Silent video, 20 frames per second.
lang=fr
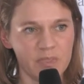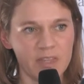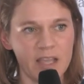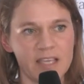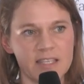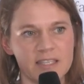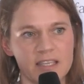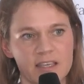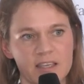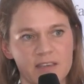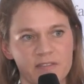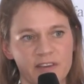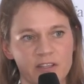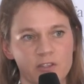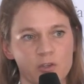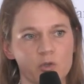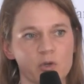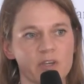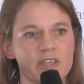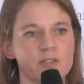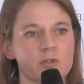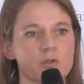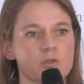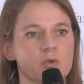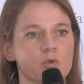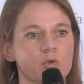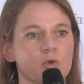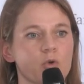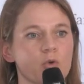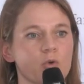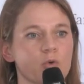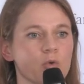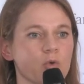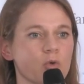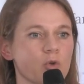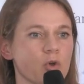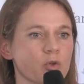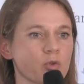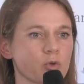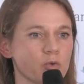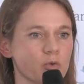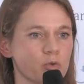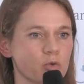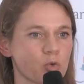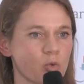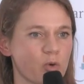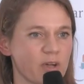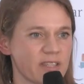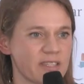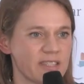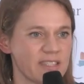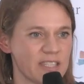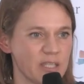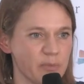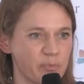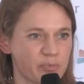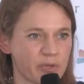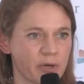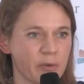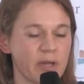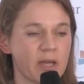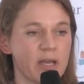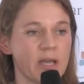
Ces facteurs de risque sont dans l'ordre de trois types.